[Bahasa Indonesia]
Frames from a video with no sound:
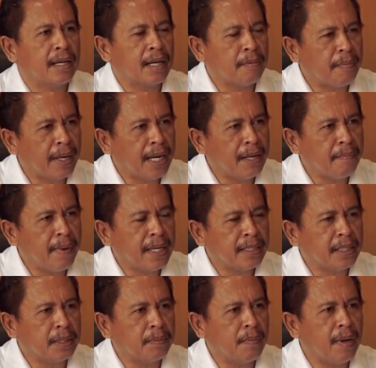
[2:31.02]
kepada
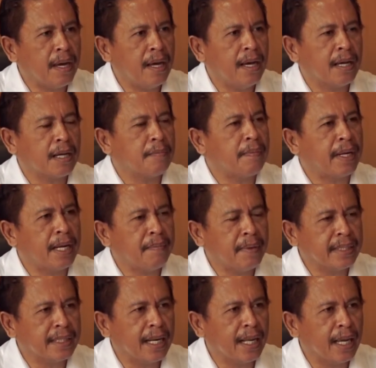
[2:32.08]
mahasiswa, kepada
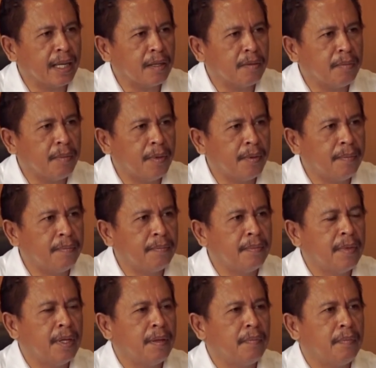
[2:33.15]
masyarakat umum
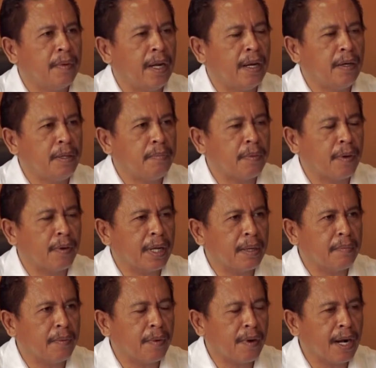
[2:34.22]
melalui
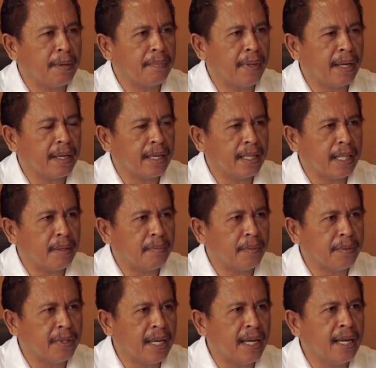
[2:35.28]
program-program yang kita
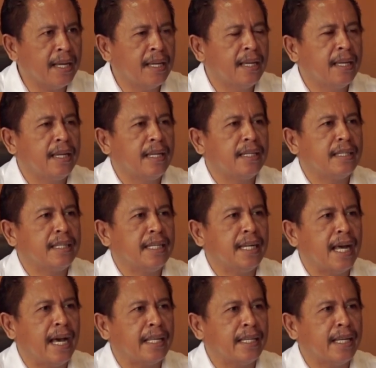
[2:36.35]
punya
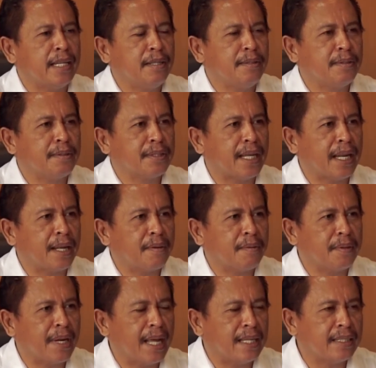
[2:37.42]
tidak hanya di jurusan
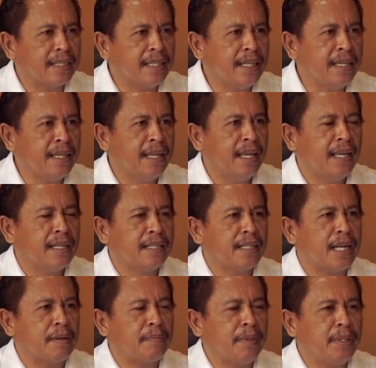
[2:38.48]
akuntansi
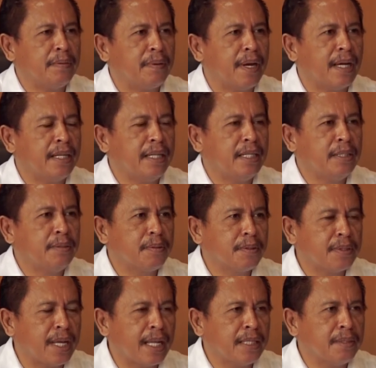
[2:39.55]
tetapi juga di
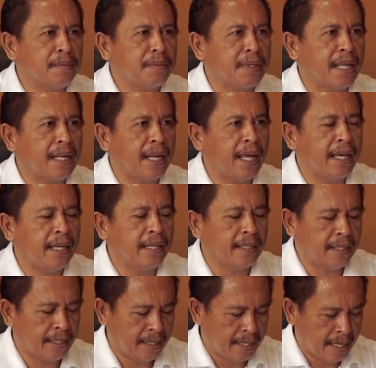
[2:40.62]
jurusan-jurusan lain.